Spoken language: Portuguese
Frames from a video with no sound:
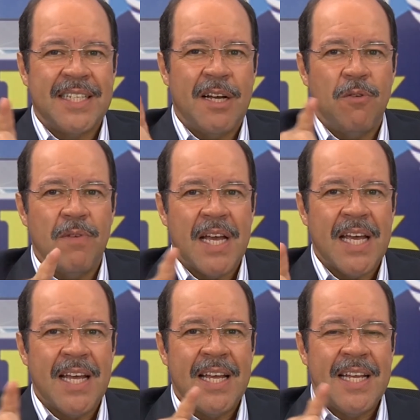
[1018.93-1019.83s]
não
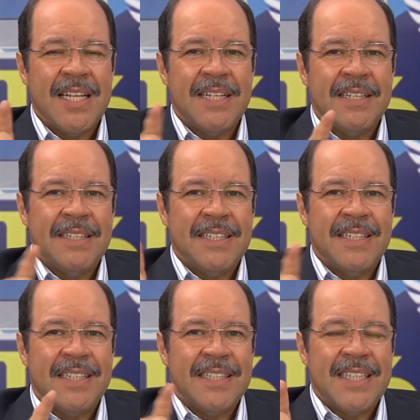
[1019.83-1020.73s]
é
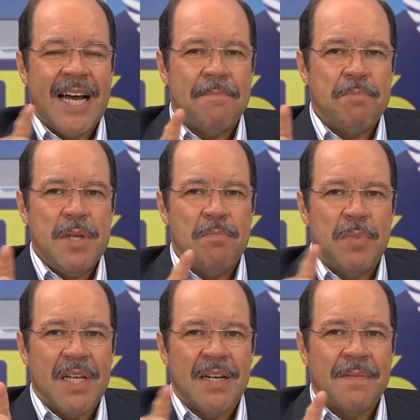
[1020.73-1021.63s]
da
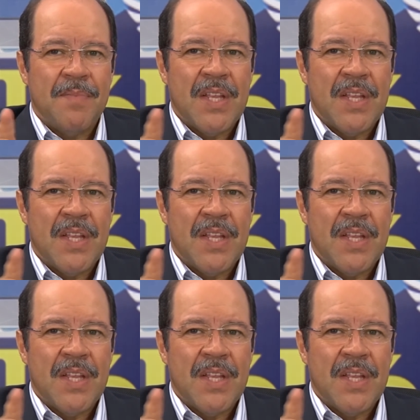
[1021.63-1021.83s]
Bíblia.